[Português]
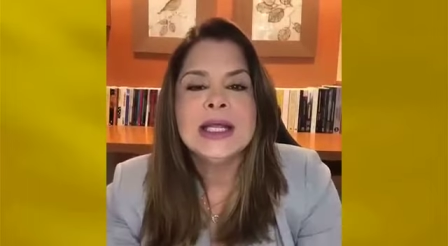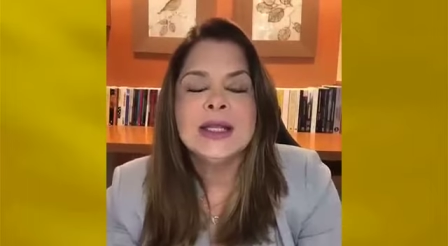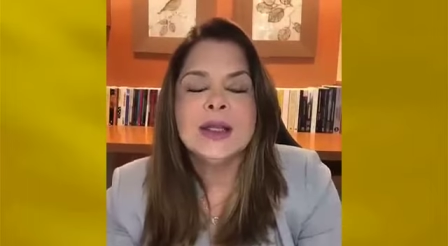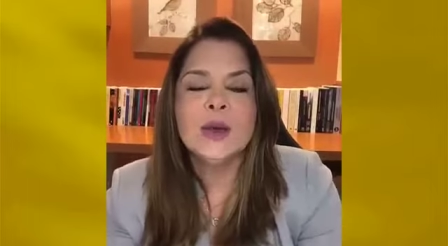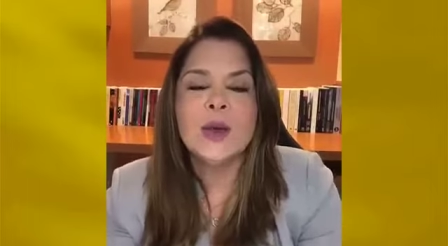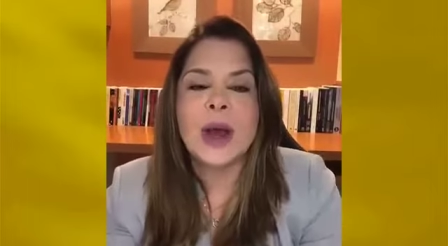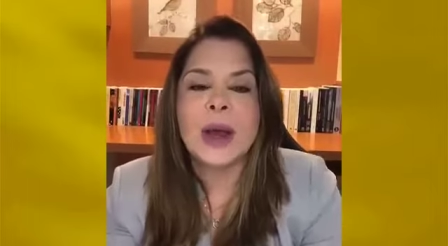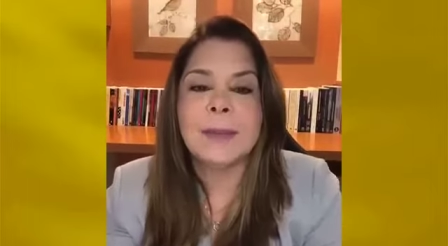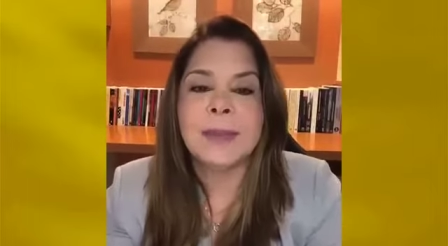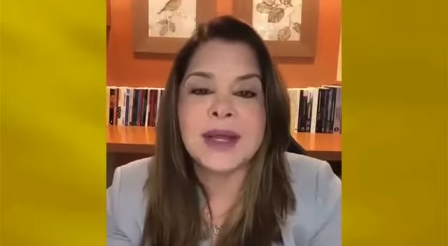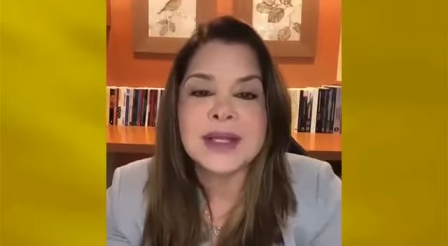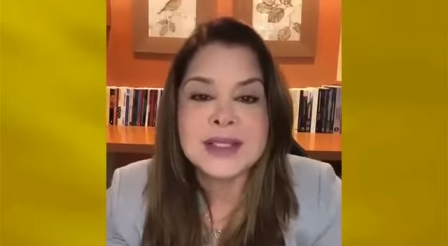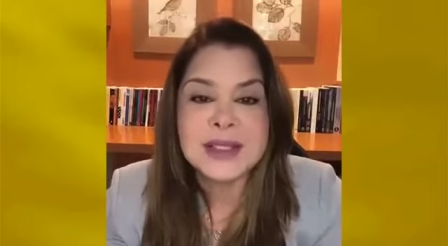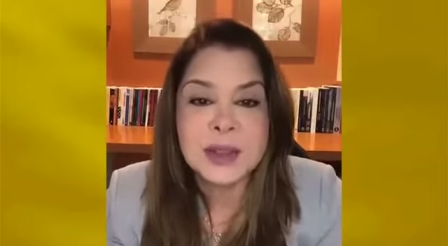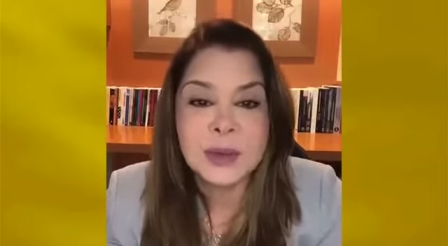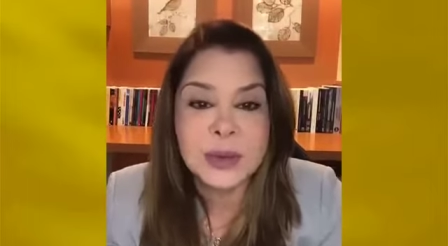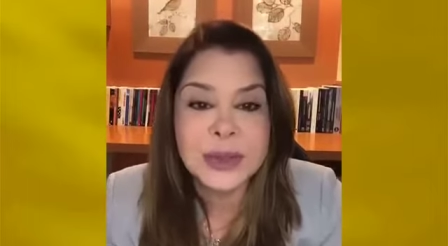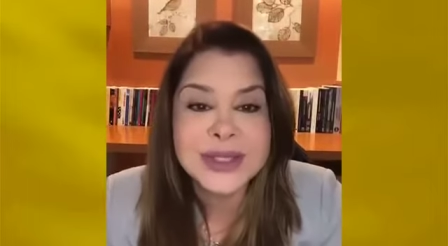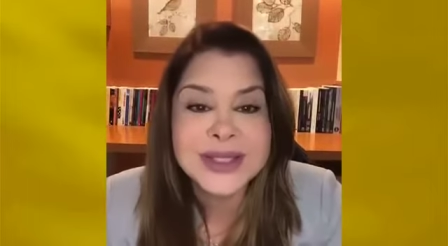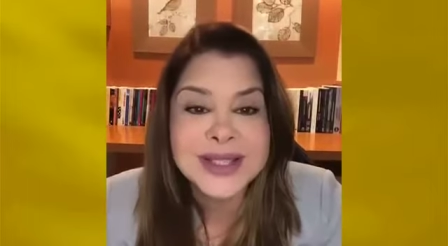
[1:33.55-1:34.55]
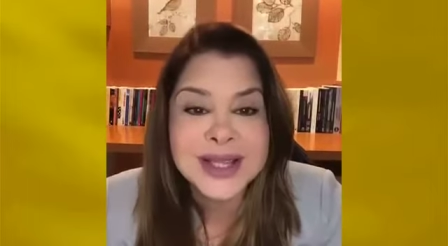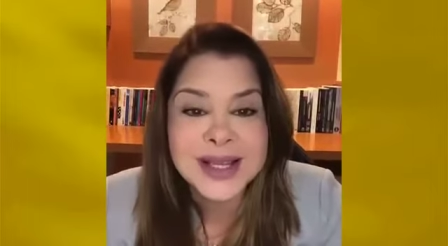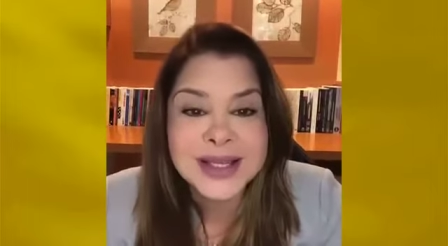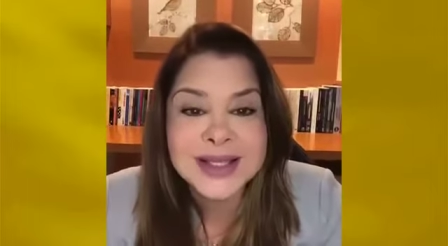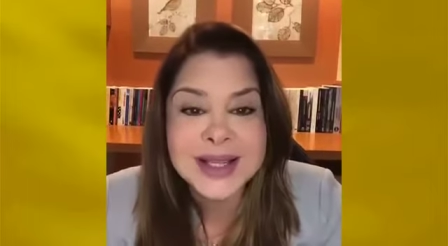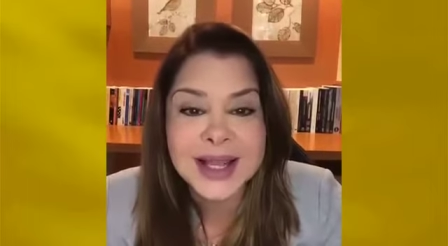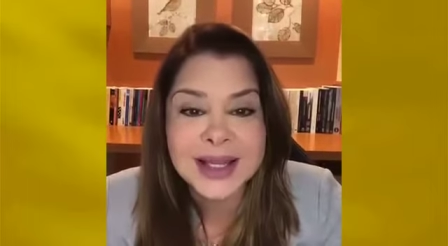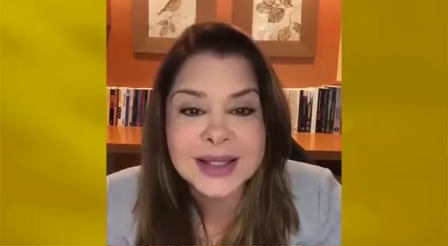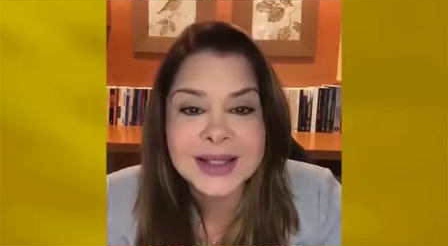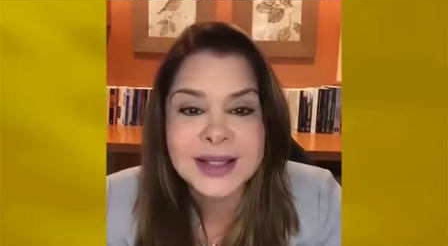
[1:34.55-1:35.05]
de um rapazinho de
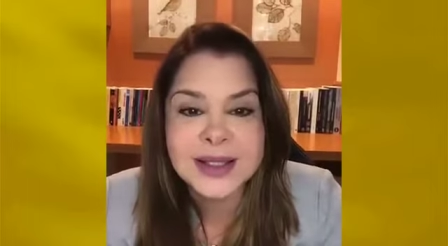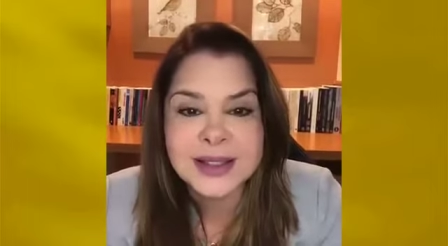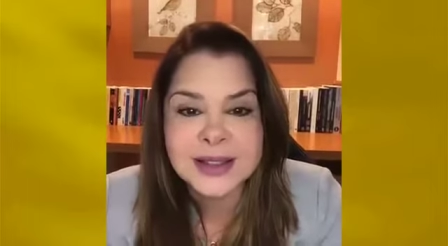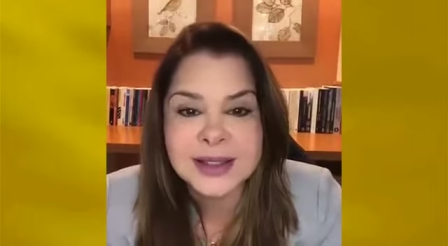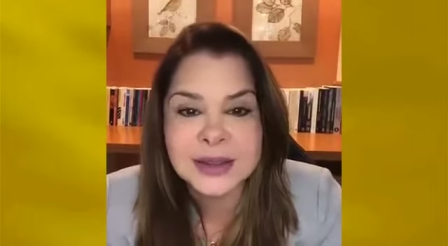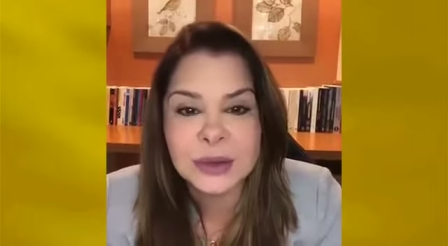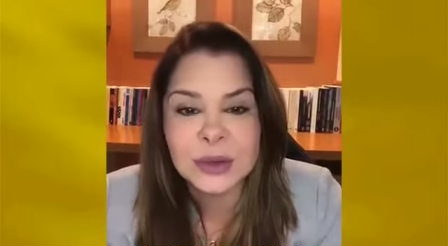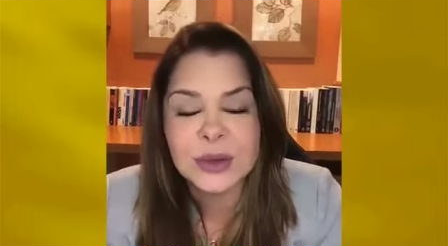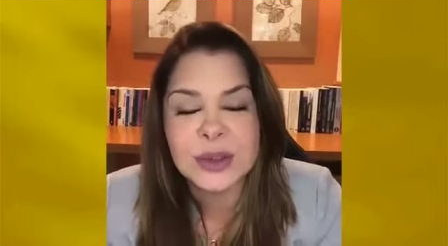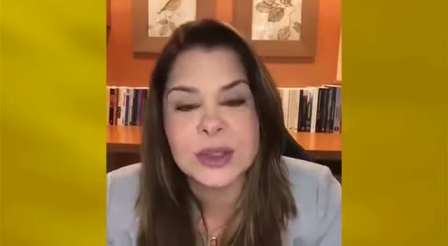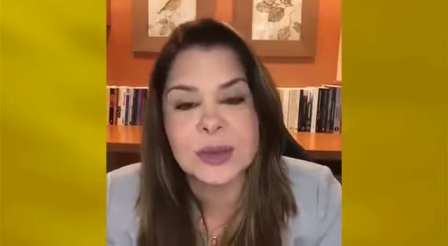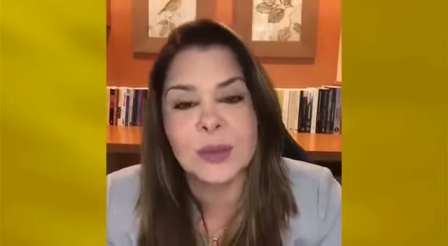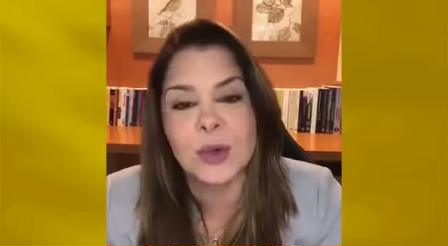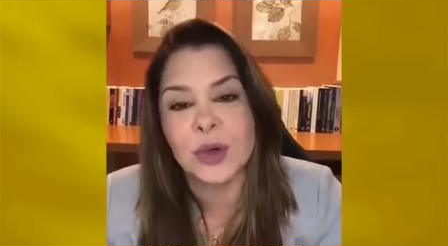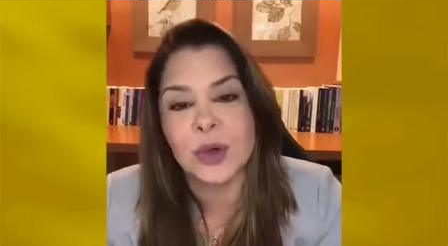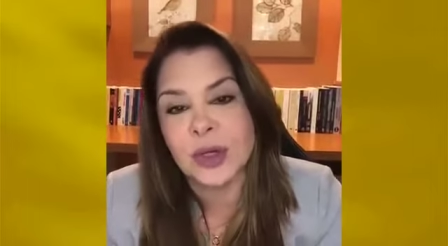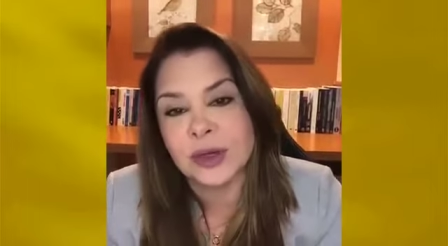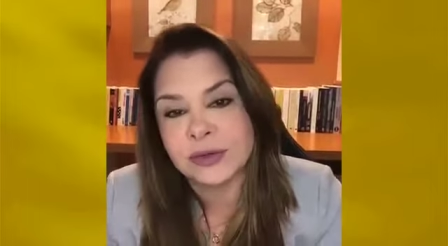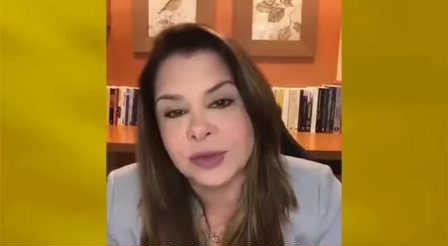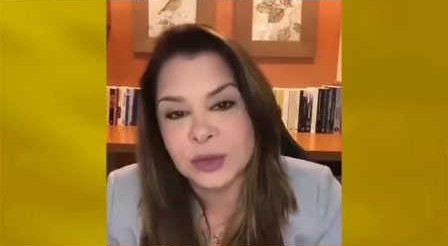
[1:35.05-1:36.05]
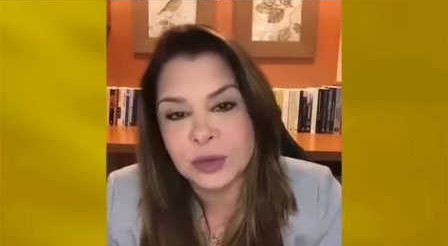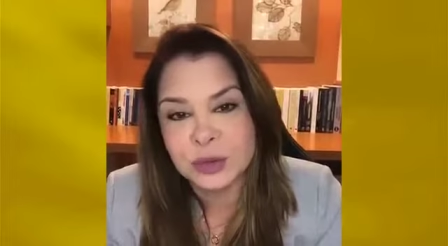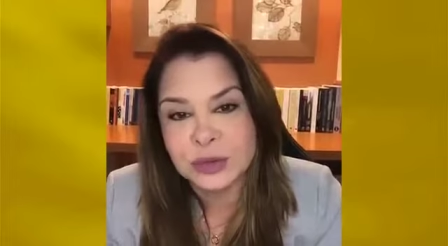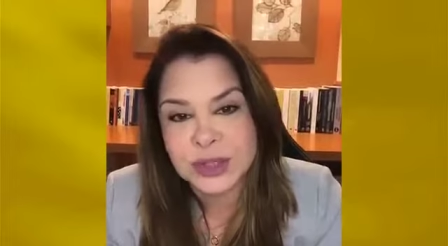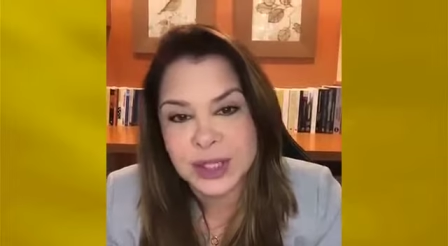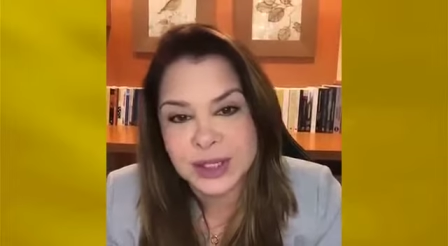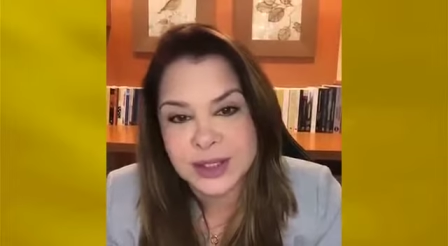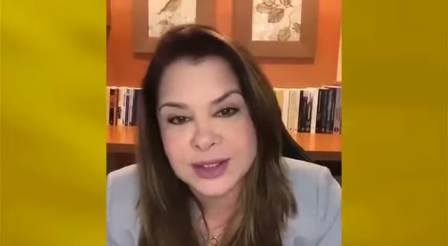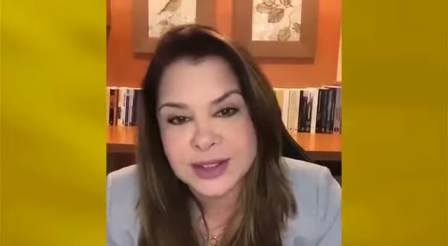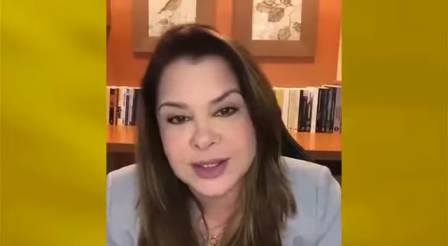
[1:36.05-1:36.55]
17 anos que morava no
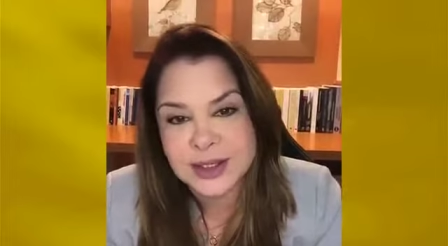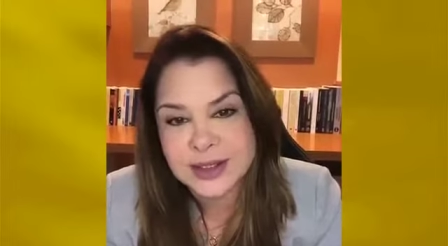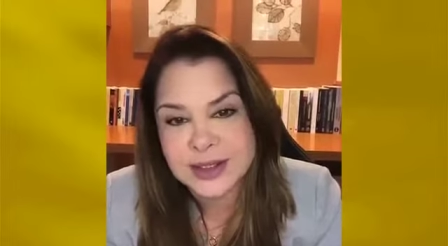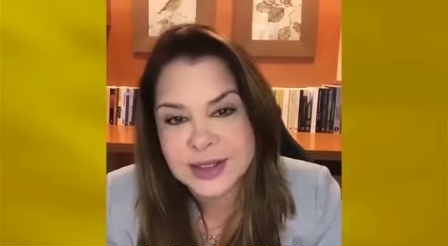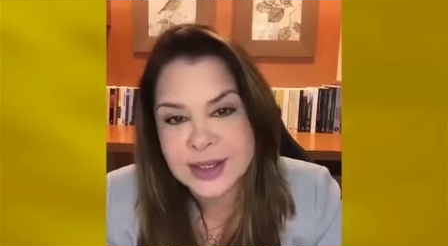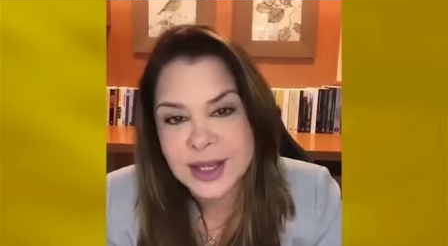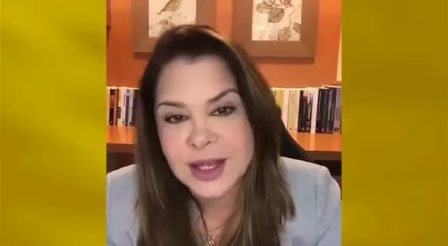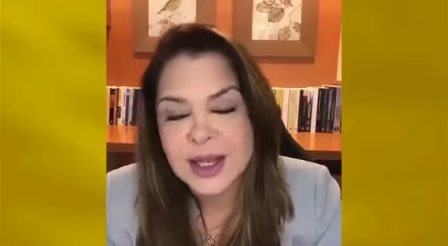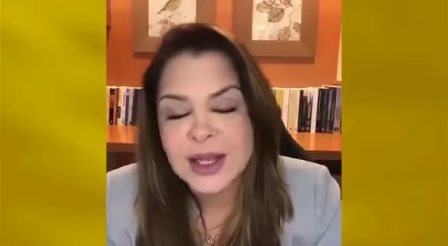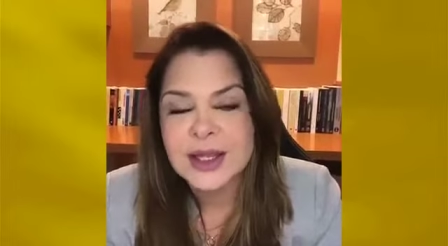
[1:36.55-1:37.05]
Texas,